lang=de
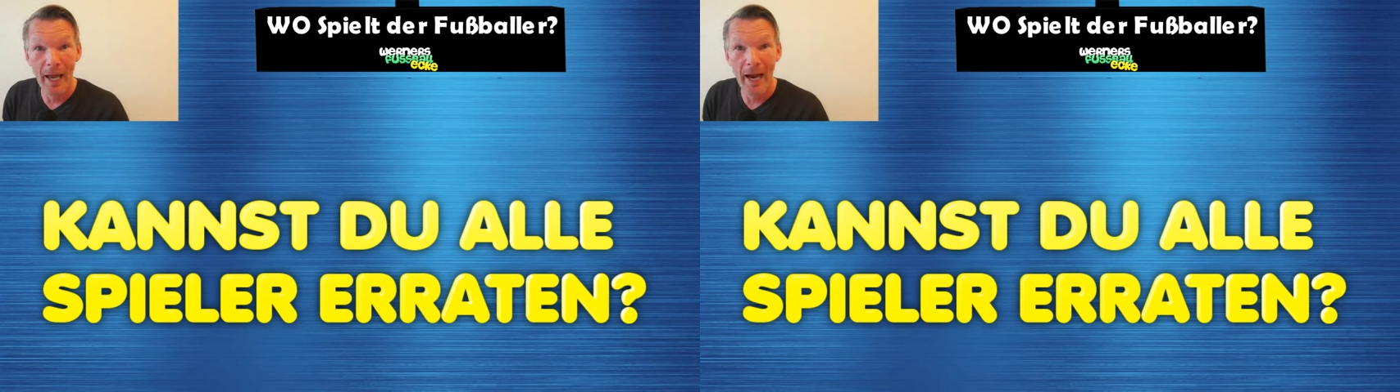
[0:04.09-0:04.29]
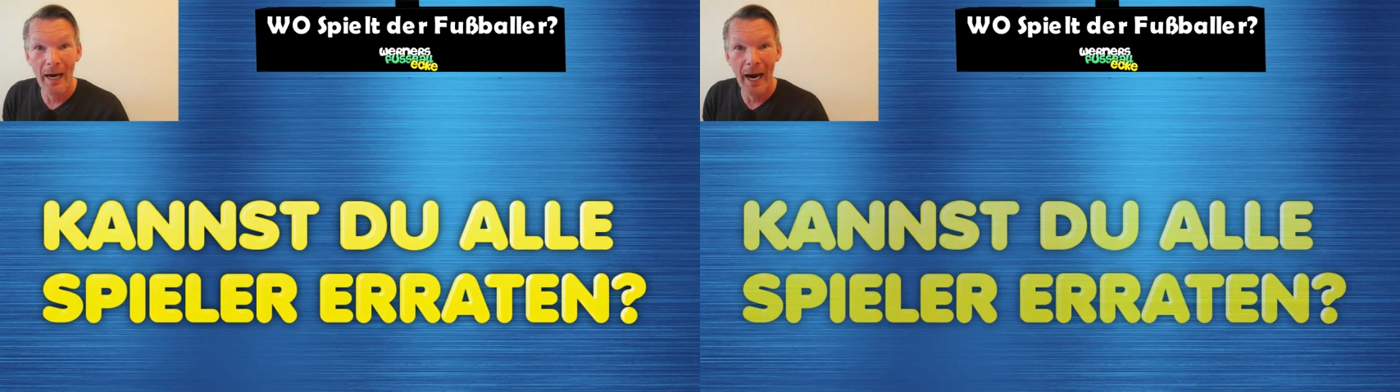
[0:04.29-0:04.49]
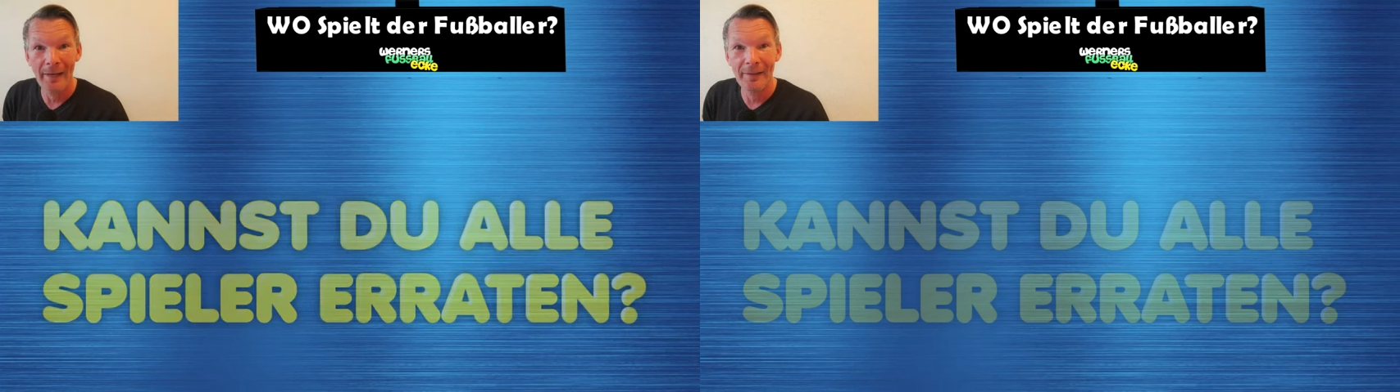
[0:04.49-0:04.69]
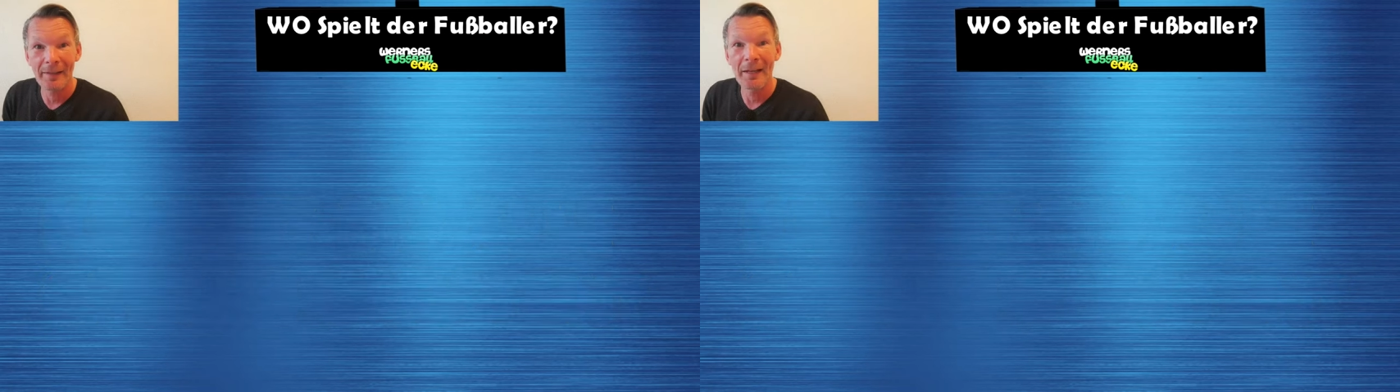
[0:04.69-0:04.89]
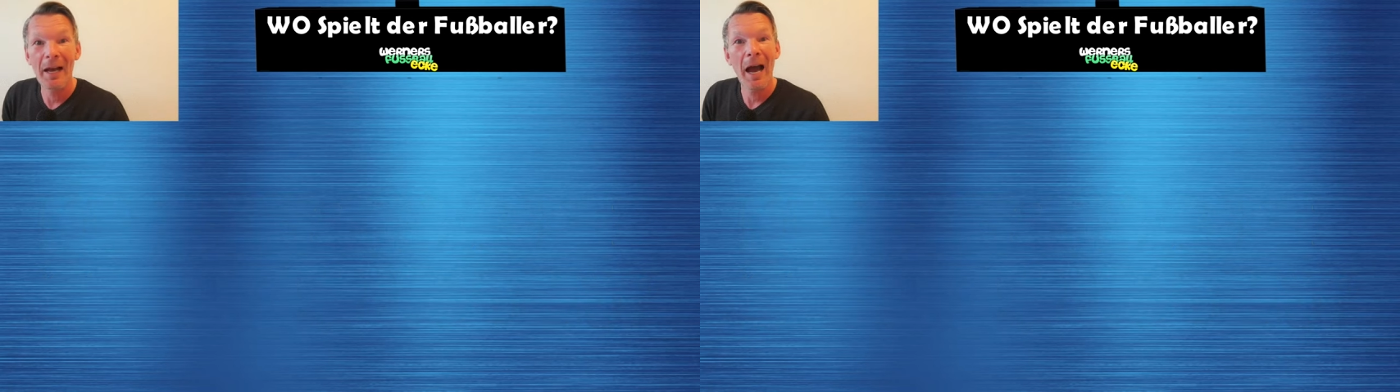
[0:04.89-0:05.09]

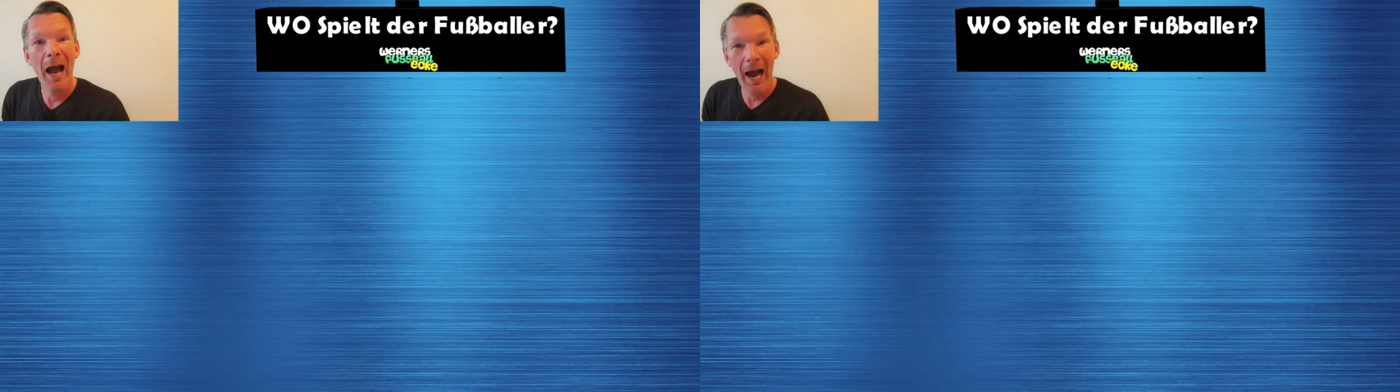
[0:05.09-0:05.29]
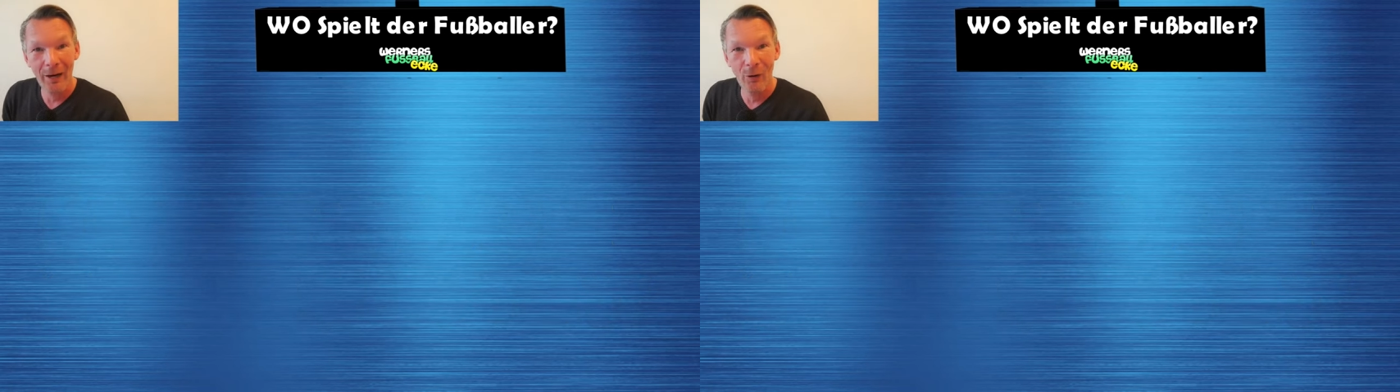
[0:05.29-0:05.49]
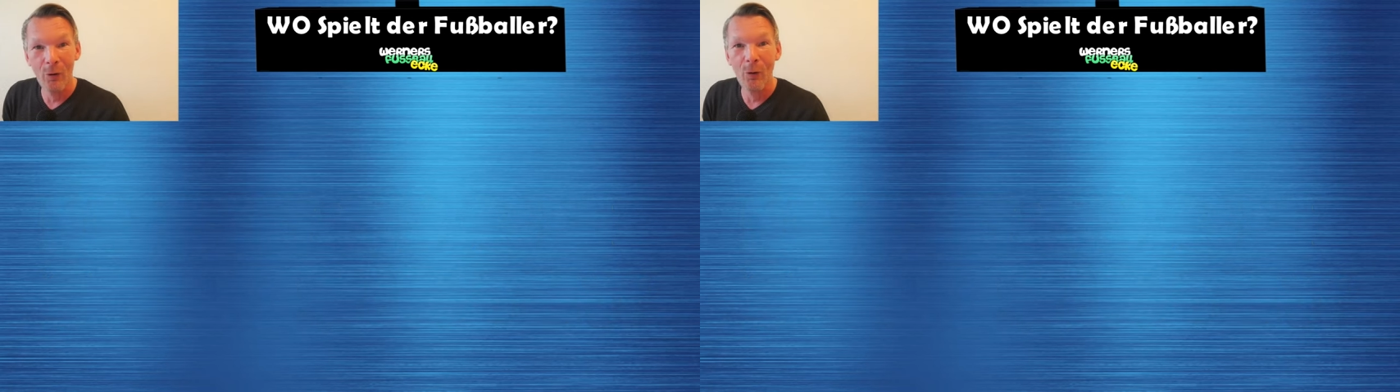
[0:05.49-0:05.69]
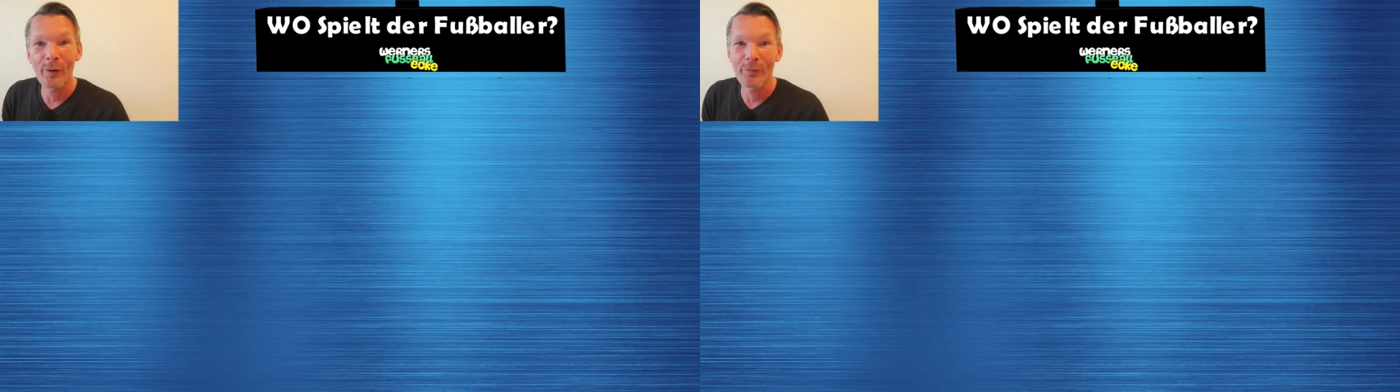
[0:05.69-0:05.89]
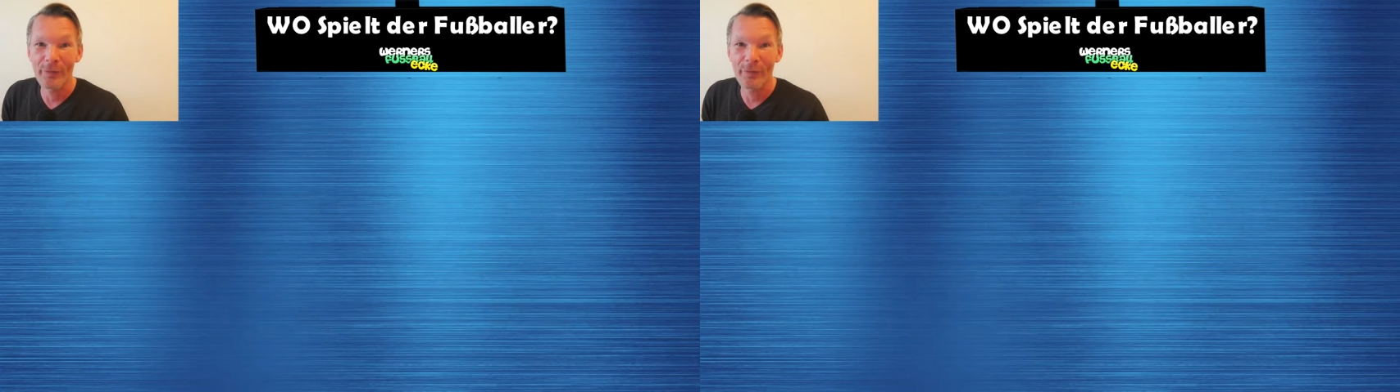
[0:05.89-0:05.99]
erraten? Hallo und